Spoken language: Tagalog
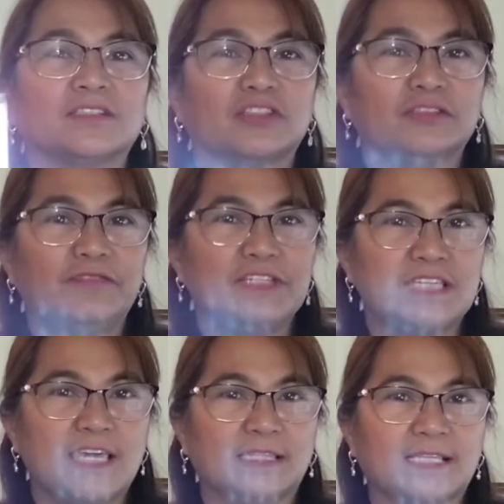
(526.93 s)

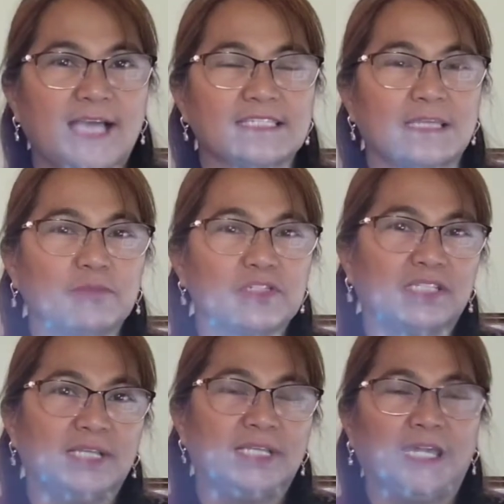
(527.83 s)
convenient kahit sa mo
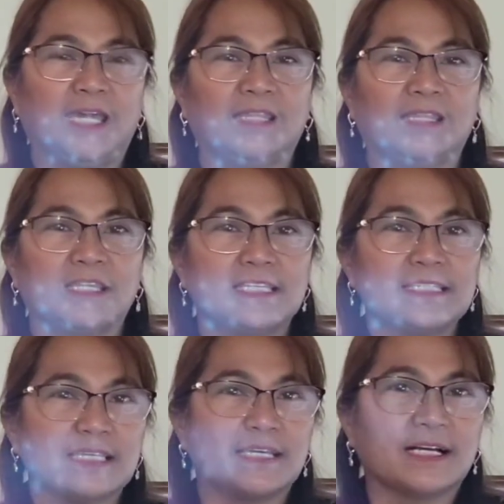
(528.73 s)
siya dalhin. In,
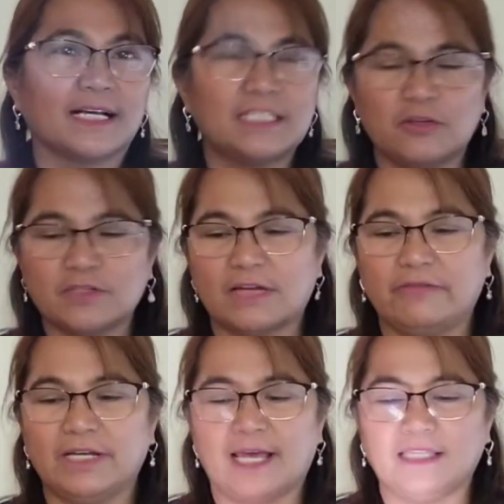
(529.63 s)
kasi yung sa
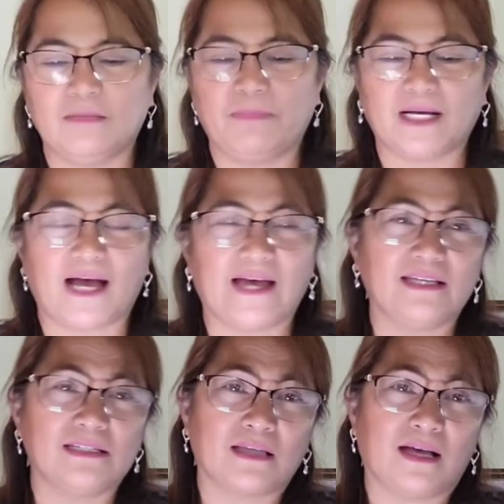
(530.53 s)
ring light, diba
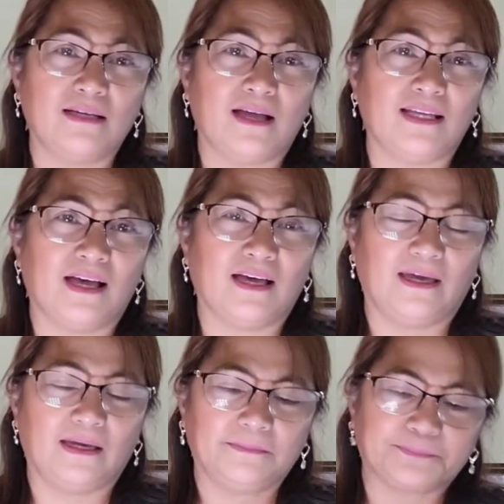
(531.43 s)
guys, ang
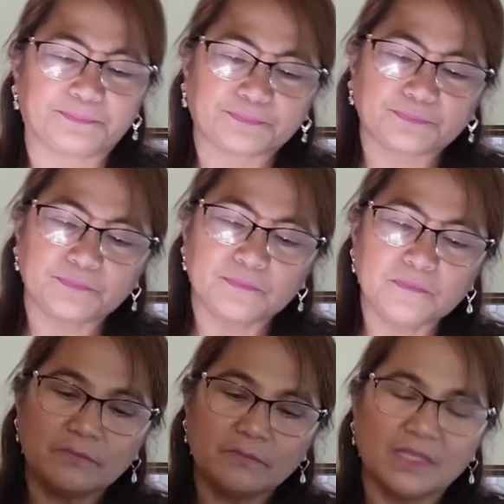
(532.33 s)
laki-laki.
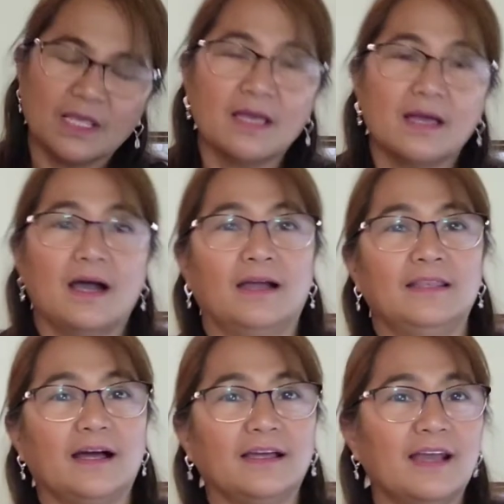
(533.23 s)
Ang
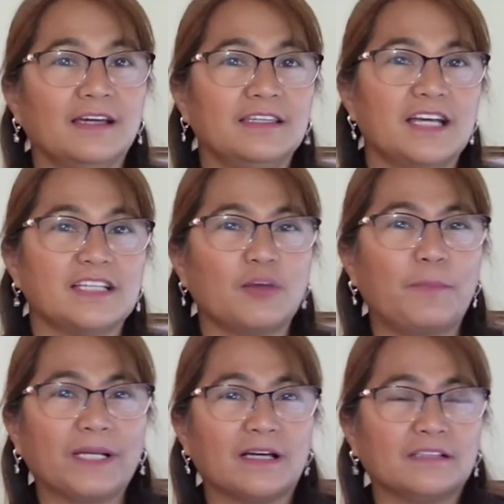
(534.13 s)
laki-laki niya. So,
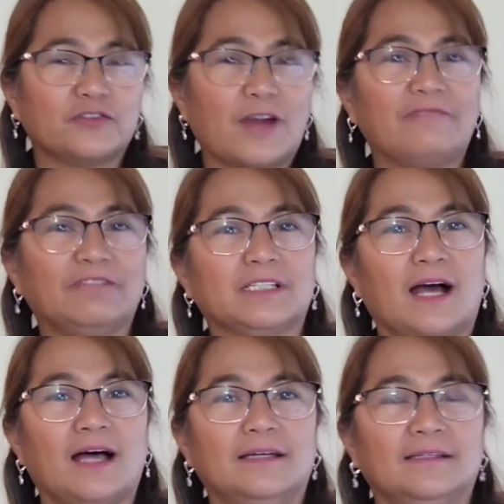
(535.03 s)
pag nag-travel
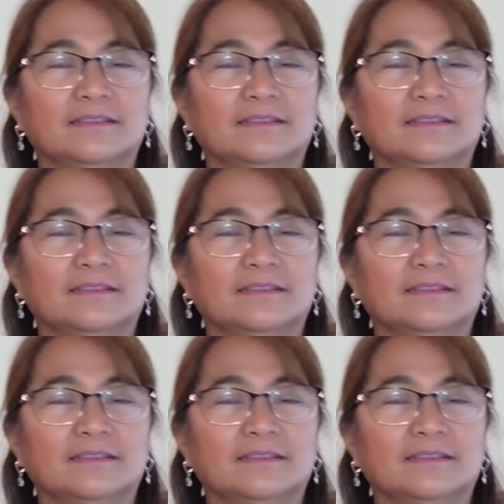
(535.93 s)
ka,